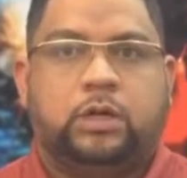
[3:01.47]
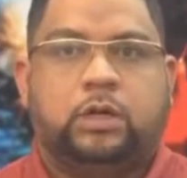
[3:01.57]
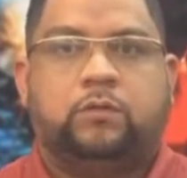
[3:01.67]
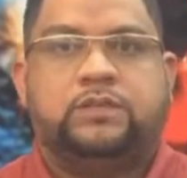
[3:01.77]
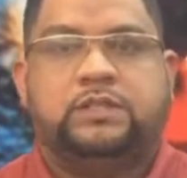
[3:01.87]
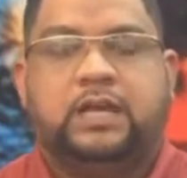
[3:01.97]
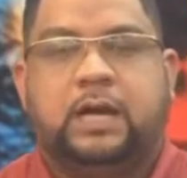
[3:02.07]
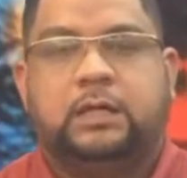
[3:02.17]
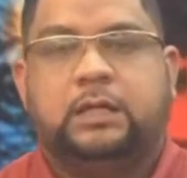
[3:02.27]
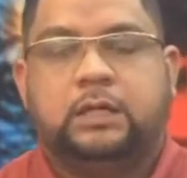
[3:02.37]

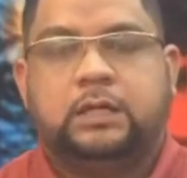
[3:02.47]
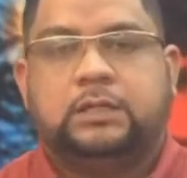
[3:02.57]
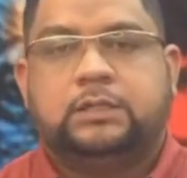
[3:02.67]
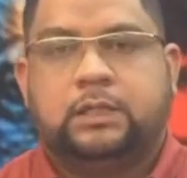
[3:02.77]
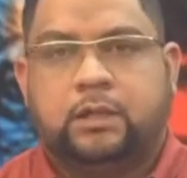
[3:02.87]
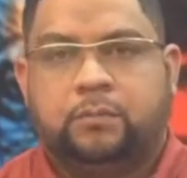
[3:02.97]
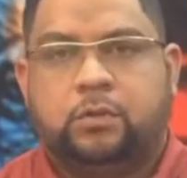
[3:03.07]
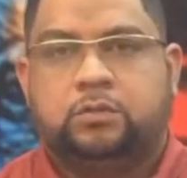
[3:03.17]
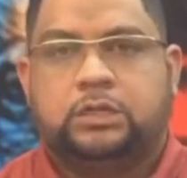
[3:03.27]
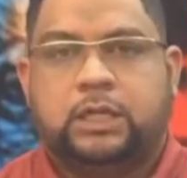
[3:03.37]
oficial se
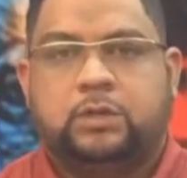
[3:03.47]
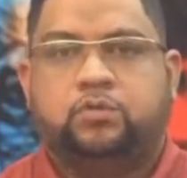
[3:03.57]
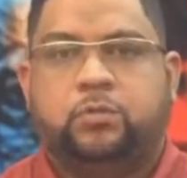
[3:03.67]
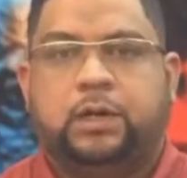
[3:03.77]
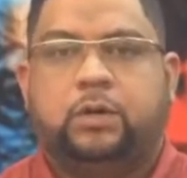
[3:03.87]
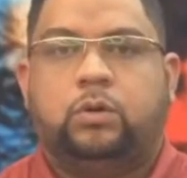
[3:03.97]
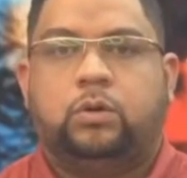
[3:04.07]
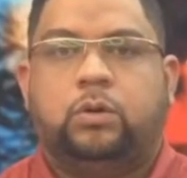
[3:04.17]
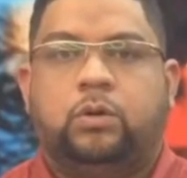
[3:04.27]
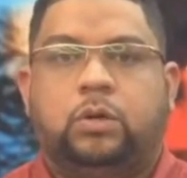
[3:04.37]
desmonta de su
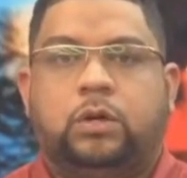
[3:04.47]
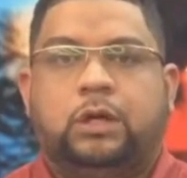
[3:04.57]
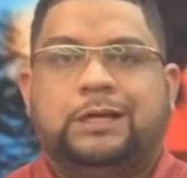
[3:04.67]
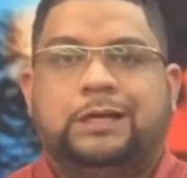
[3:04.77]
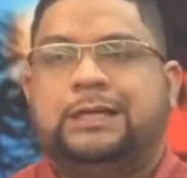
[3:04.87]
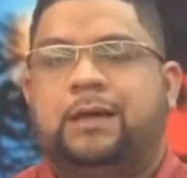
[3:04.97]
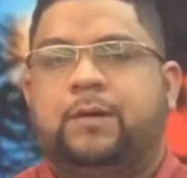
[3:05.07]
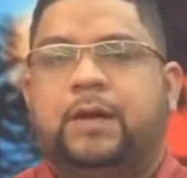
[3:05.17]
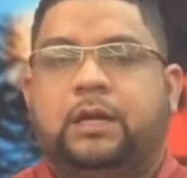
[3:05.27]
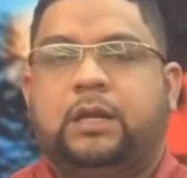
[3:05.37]
vehículo y se le
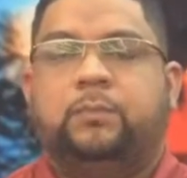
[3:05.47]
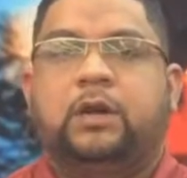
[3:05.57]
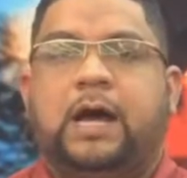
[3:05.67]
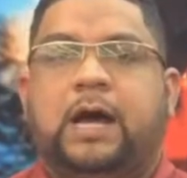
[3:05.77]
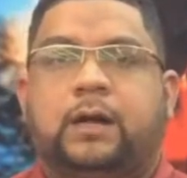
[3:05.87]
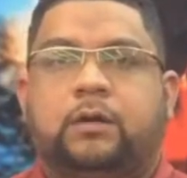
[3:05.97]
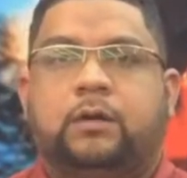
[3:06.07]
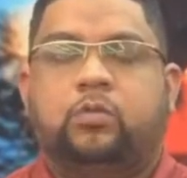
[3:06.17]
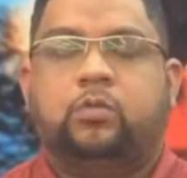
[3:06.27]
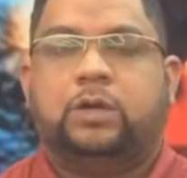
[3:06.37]
ve manipular
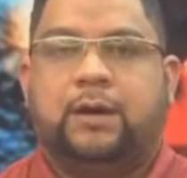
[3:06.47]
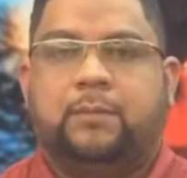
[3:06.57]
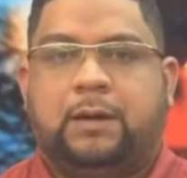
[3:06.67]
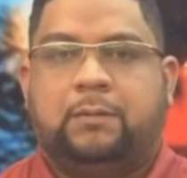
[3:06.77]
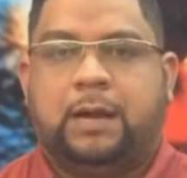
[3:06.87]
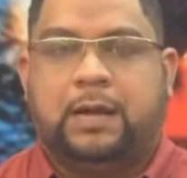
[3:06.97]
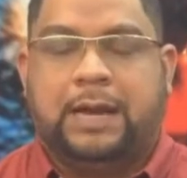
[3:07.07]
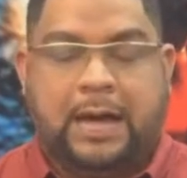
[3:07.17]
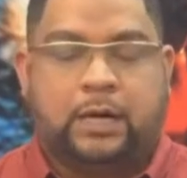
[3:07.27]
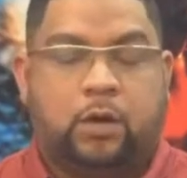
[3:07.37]
un arma
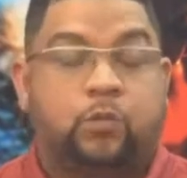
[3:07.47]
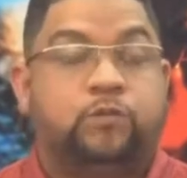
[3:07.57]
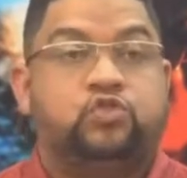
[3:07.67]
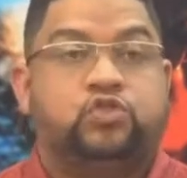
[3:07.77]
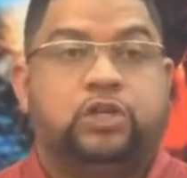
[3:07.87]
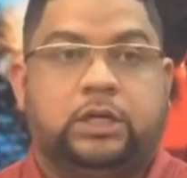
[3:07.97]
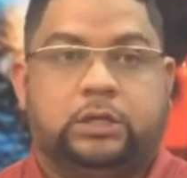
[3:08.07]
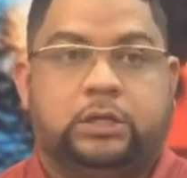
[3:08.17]
larga, un fusil.